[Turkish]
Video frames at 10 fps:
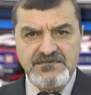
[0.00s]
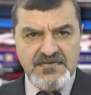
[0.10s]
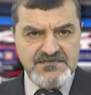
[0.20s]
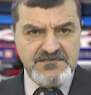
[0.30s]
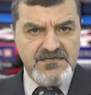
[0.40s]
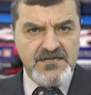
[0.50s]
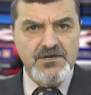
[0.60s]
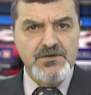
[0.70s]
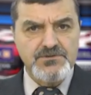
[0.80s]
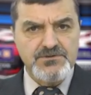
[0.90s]
testiler,
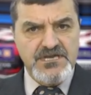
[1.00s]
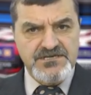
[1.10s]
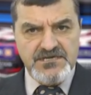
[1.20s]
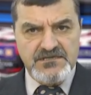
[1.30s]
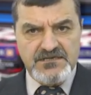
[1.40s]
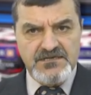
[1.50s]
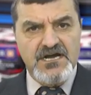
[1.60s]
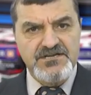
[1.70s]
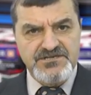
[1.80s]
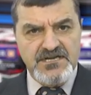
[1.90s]
süs eşyaları,
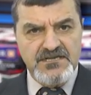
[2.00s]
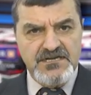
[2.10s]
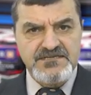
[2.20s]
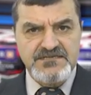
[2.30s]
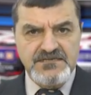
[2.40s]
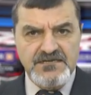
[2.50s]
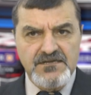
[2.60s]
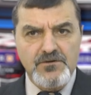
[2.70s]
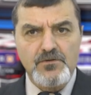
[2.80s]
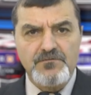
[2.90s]
hançerler,
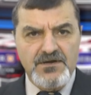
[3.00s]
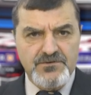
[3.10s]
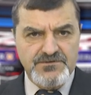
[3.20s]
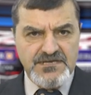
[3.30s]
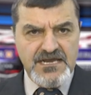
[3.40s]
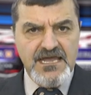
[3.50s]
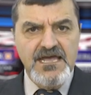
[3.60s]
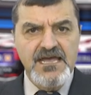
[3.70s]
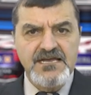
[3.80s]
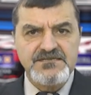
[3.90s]
sikkeler olmak üzere
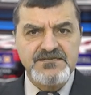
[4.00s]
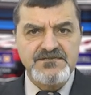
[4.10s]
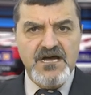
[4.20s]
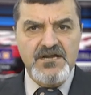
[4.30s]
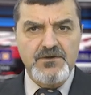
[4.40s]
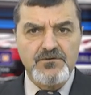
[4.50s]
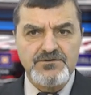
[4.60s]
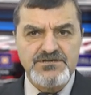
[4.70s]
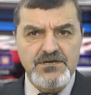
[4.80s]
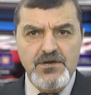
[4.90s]
eşsiz
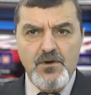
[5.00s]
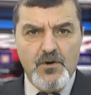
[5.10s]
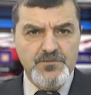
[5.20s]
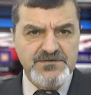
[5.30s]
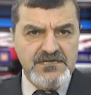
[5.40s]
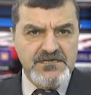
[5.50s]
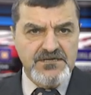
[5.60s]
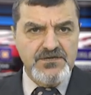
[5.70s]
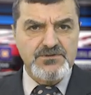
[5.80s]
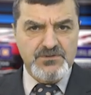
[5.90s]
arkeolojik
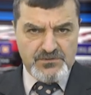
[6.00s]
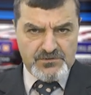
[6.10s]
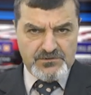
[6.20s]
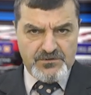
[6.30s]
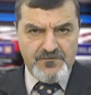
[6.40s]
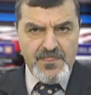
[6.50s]
objeleri sunuldu.